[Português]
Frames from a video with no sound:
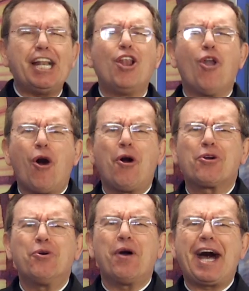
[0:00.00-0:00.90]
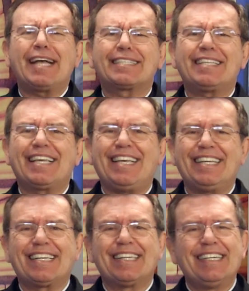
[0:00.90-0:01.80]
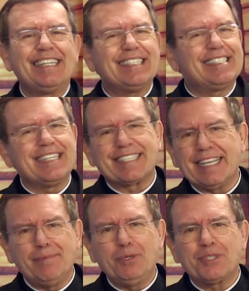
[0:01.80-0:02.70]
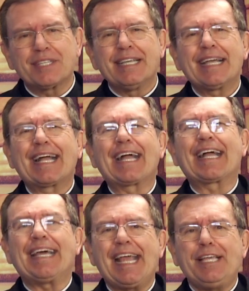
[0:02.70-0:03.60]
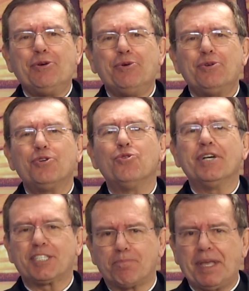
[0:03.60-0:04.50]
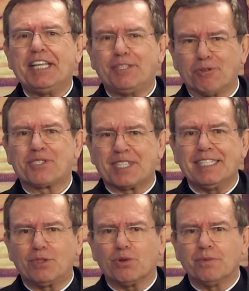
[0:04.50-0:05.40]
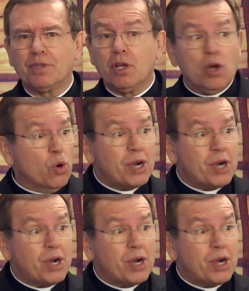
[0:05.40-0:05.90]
logo a seguir dizemos: creio no Espírito Santo. O